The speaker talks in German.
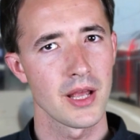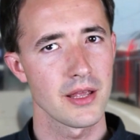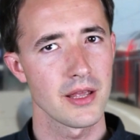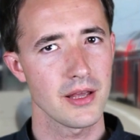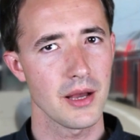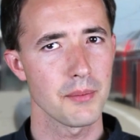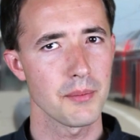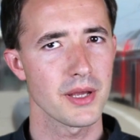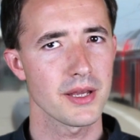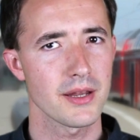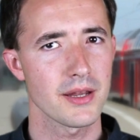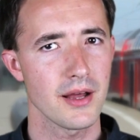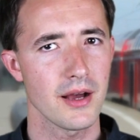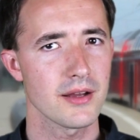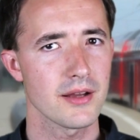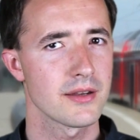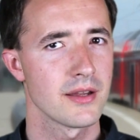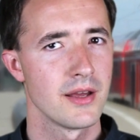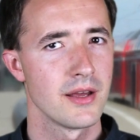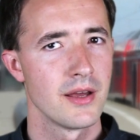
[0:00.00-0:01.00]
Ich habe mir
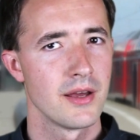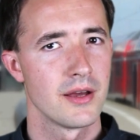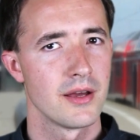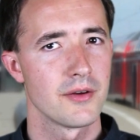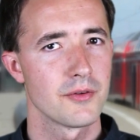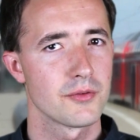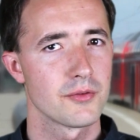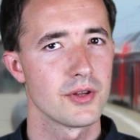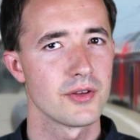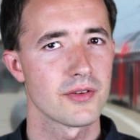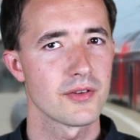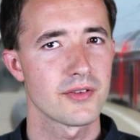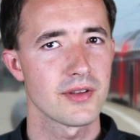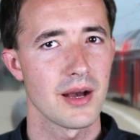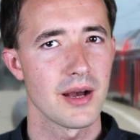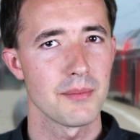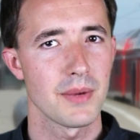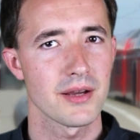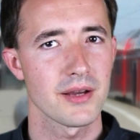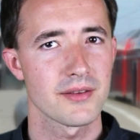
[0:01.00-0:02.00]
gedacht, dieses
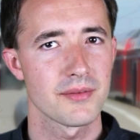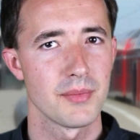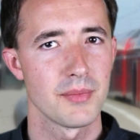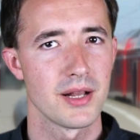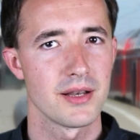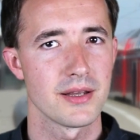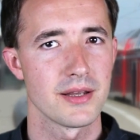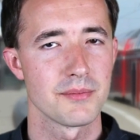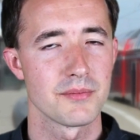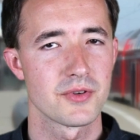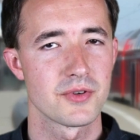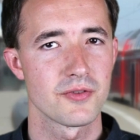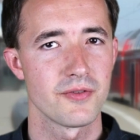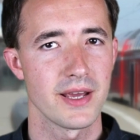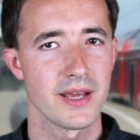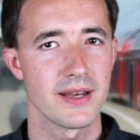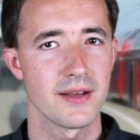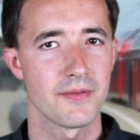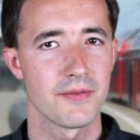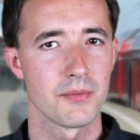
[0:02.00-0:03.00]
Jahr mache ich es mal im
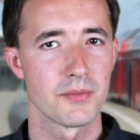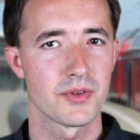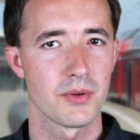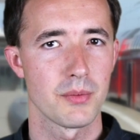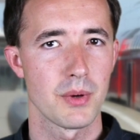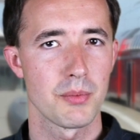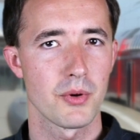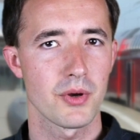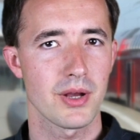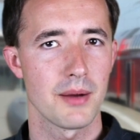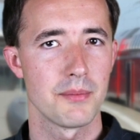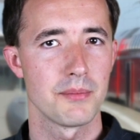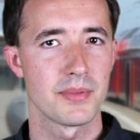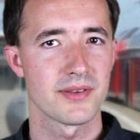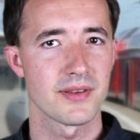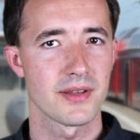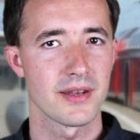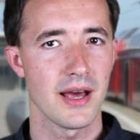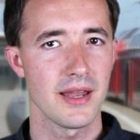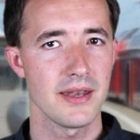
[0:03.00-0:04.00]
Trailer vom Sommerprogramm ein
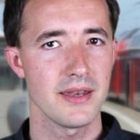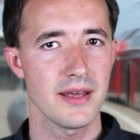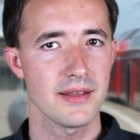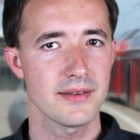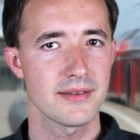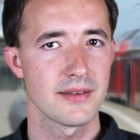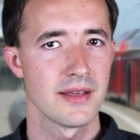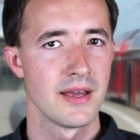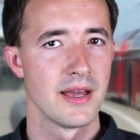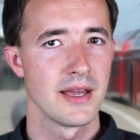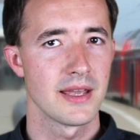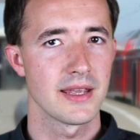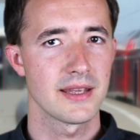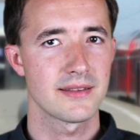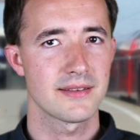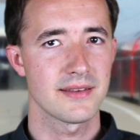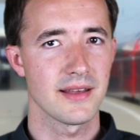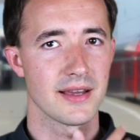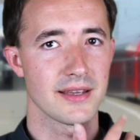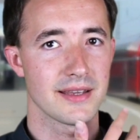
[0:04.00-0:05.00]
bisschen anders.
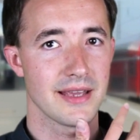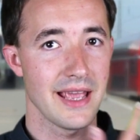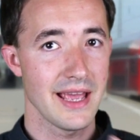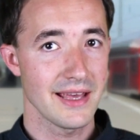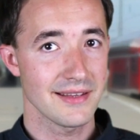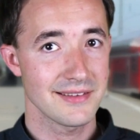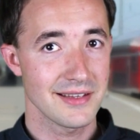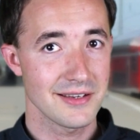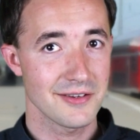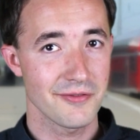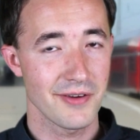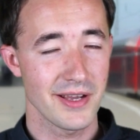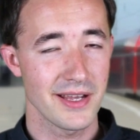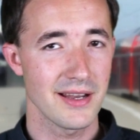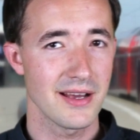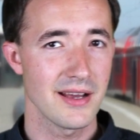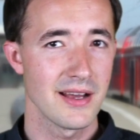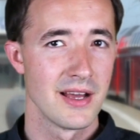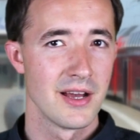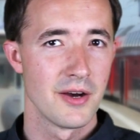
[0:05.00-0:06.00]
Ich zeige erst den
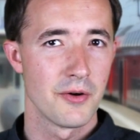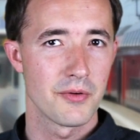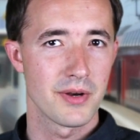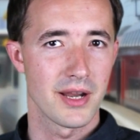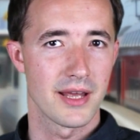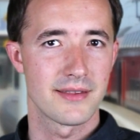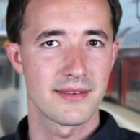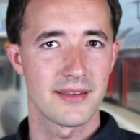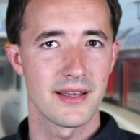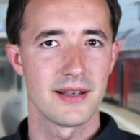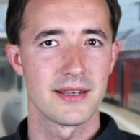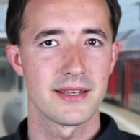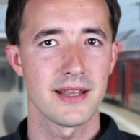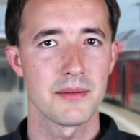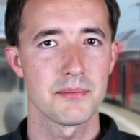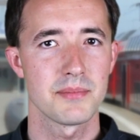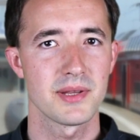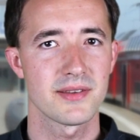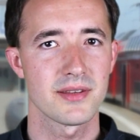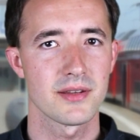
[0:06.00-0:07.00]
Trailer und erzähle
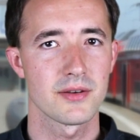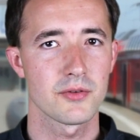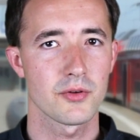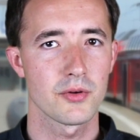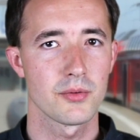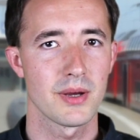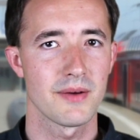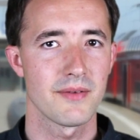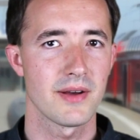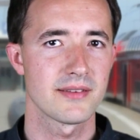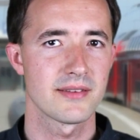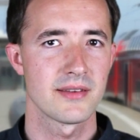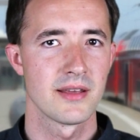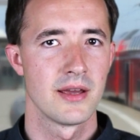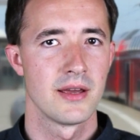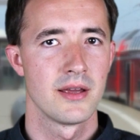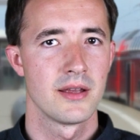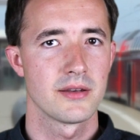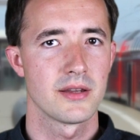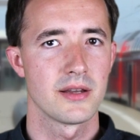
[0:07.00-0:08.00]
dann ein bisschen drüber was.
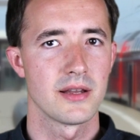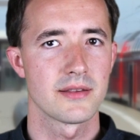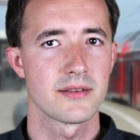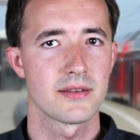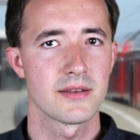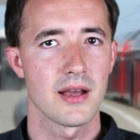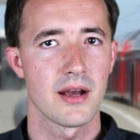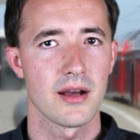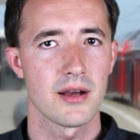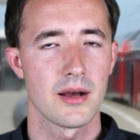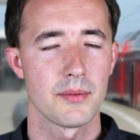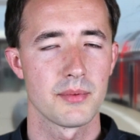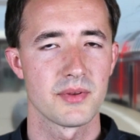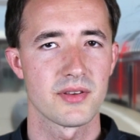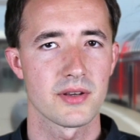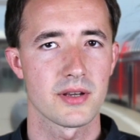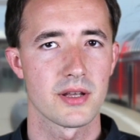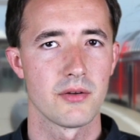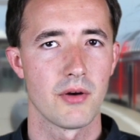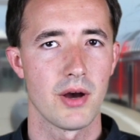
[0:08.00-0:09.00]
Die letzten Jahre habe ich
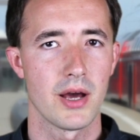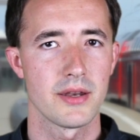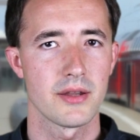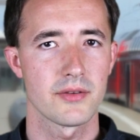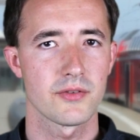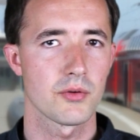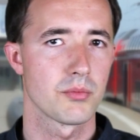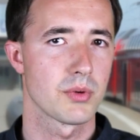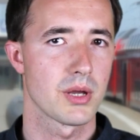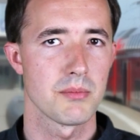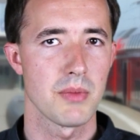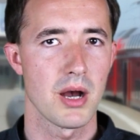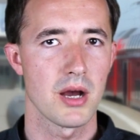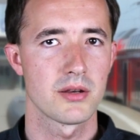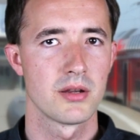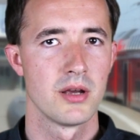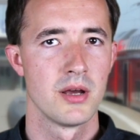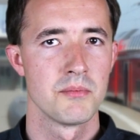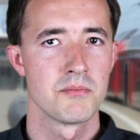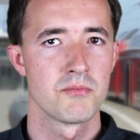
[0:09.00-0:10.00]
es ja genau andersrum
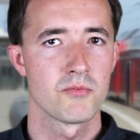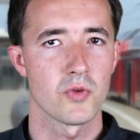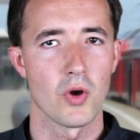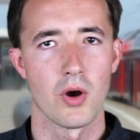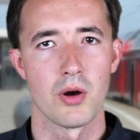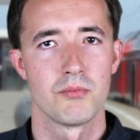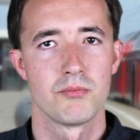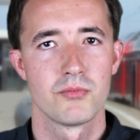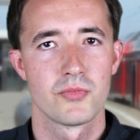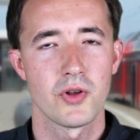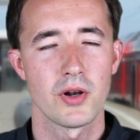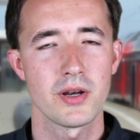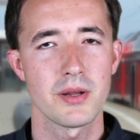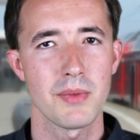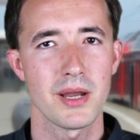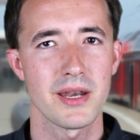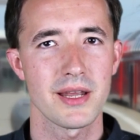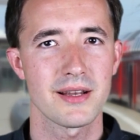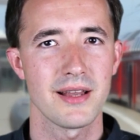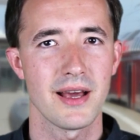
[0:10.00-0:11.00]
gemacht. Ja, sollte
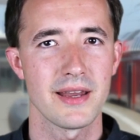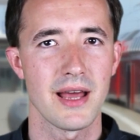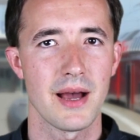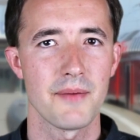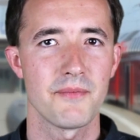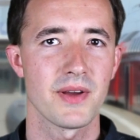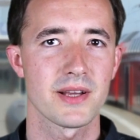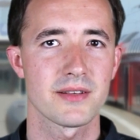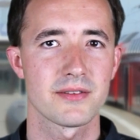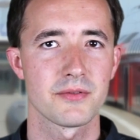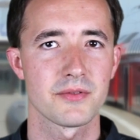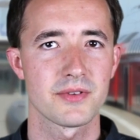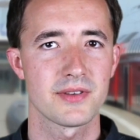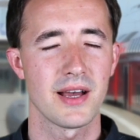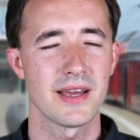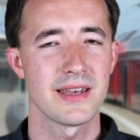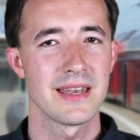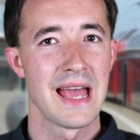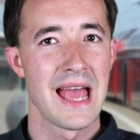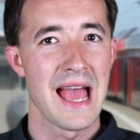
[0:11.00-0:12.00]
mal eine kleine Abwechslung
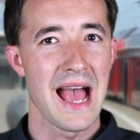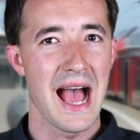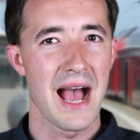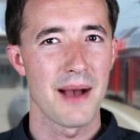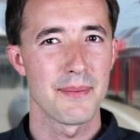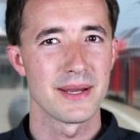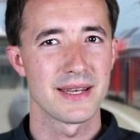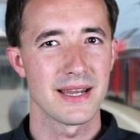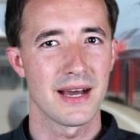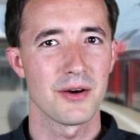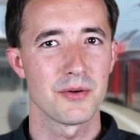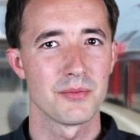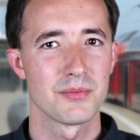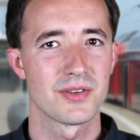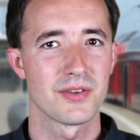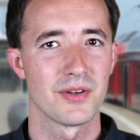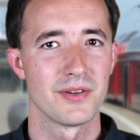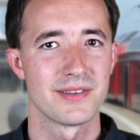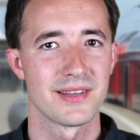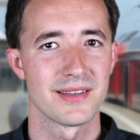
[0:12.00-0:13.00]
sein, aber darum
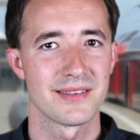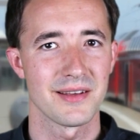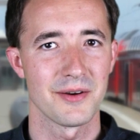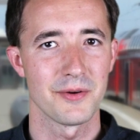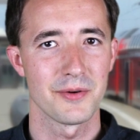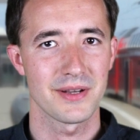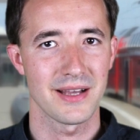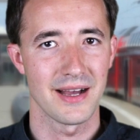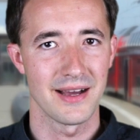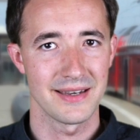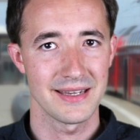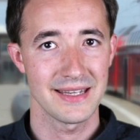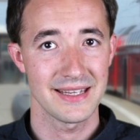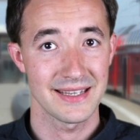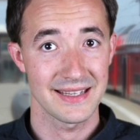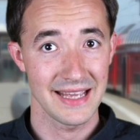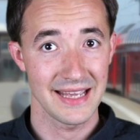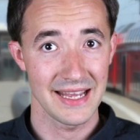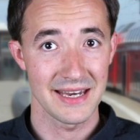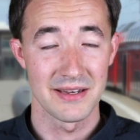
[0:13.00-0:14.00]
soll es jetzt auch gar
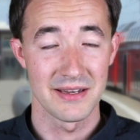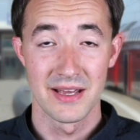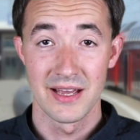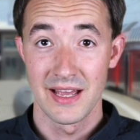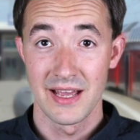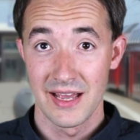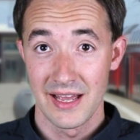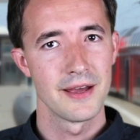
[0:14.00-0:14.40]
nicht gehen.